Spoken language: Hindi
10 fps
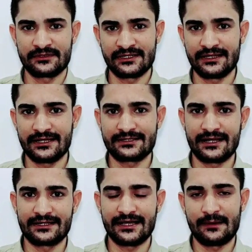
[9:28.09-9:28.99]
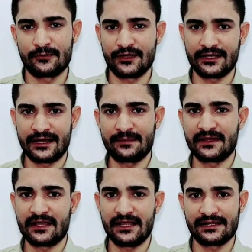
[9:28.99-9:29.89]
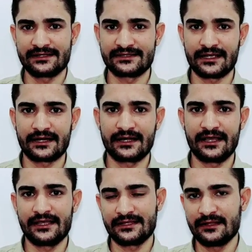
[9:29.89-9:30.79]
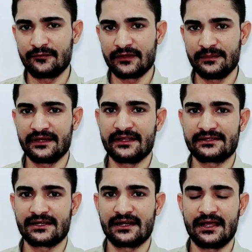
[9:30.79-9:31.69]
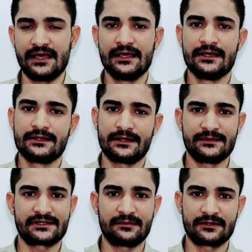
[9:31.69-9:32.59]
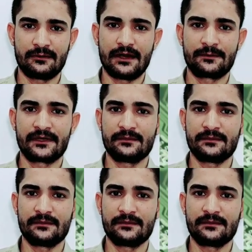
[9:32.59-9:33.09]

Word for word: सीधा सा अर्थ आपको एक रैम निकाल के चेक करना है यदि फिर भी नहीं चल रहा है तब इसका मतलब आपके